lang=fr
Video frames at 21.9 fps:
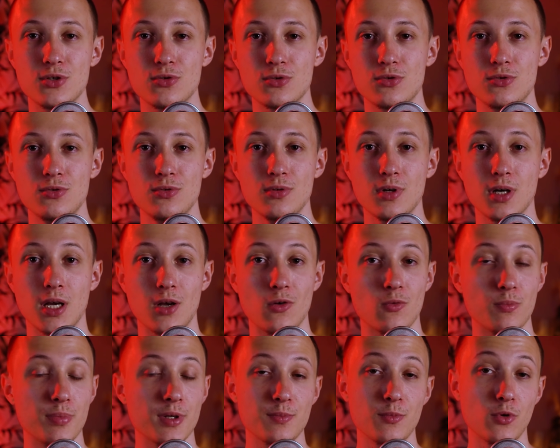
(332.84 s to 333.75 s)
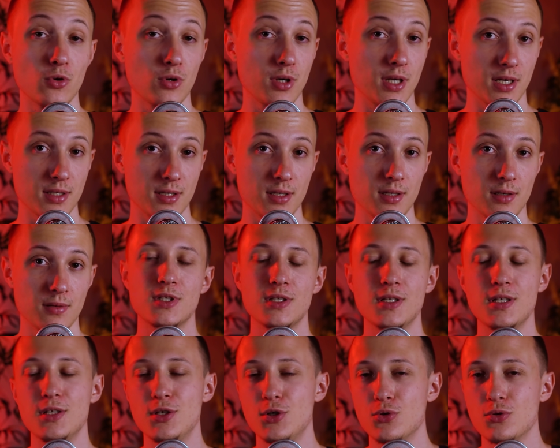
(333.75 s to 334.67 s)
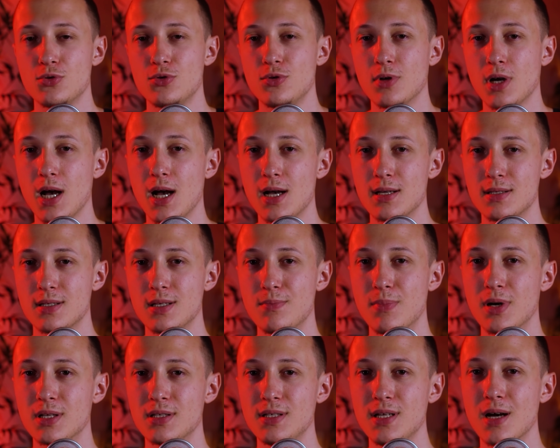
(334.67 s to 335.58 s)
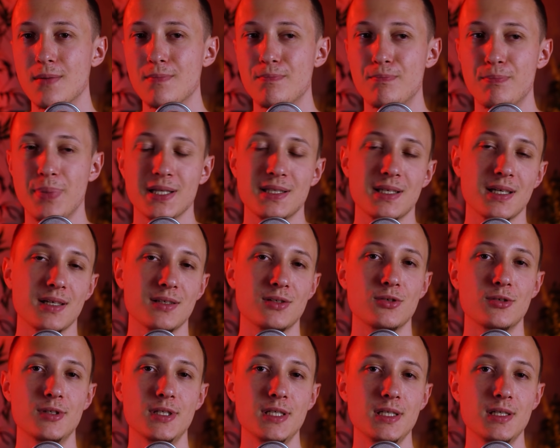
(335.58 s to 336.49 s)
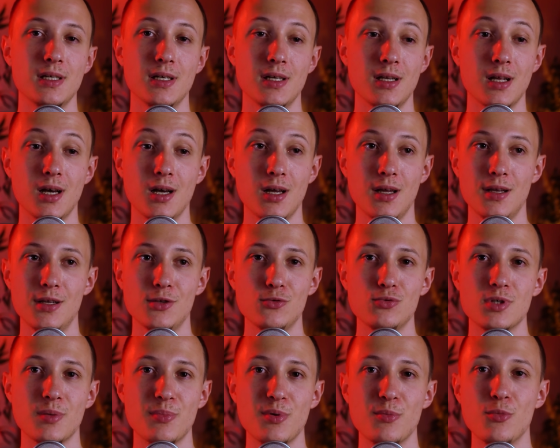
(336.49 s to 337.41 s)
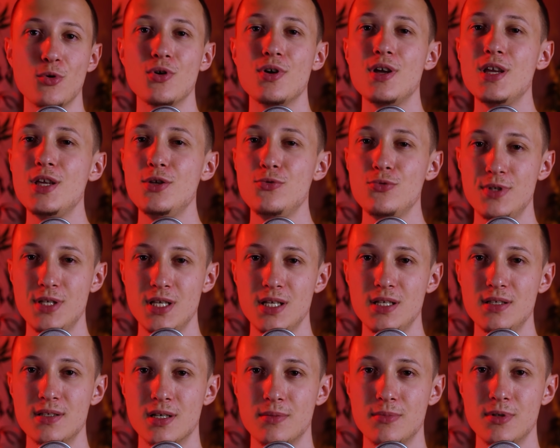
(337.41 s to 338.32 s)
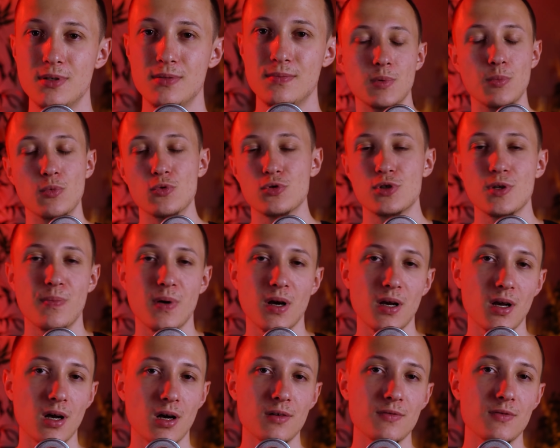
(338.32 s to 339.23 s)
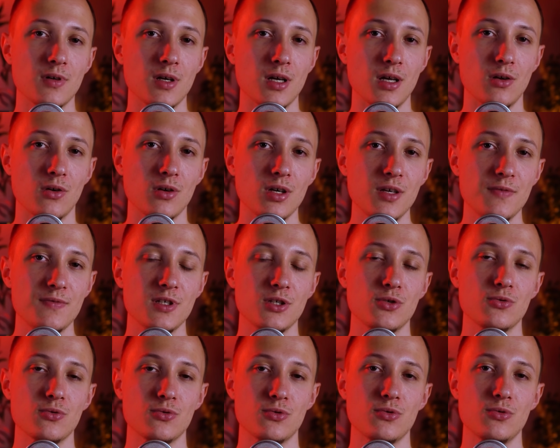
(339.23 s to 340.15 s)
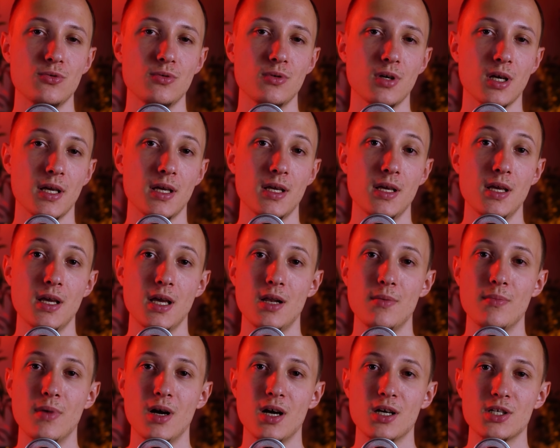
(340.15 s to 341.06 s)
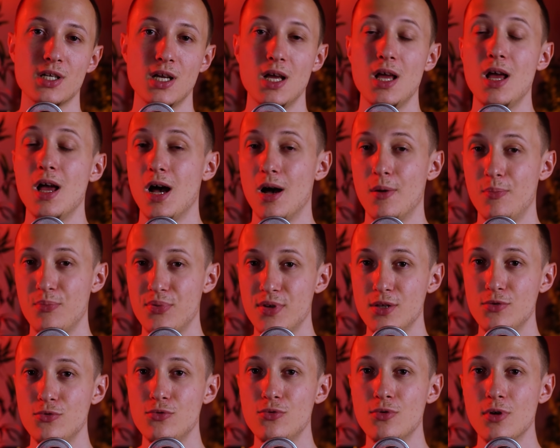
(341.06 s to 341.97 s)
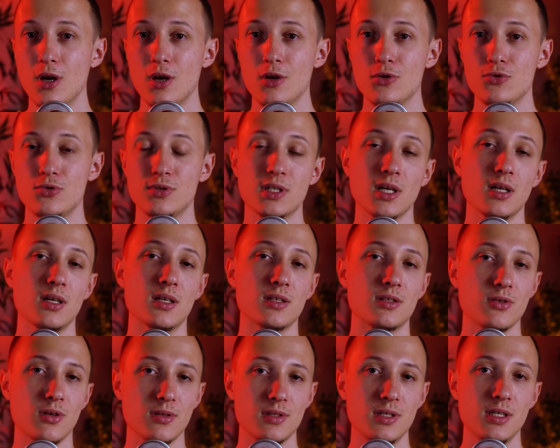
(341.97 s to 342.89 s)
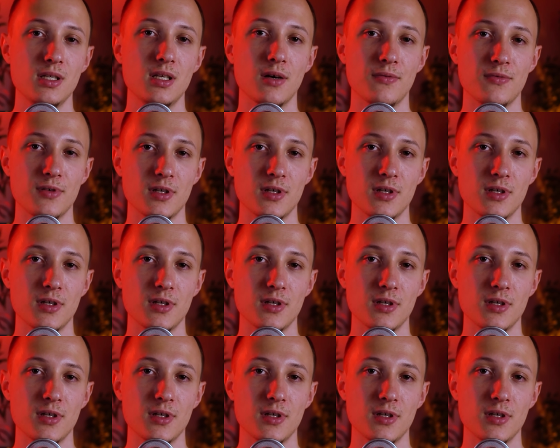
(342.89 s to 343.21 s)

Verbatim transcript: chaussures est complètement cassée. C'était des chaussures assez bas de gamme, pas très solides, et là elle est tout simplement inutilisable. Mais bon, c'est pas grave, elle enlève ses chaussures et elle marche à pieds nus jusqu'à la sortie de la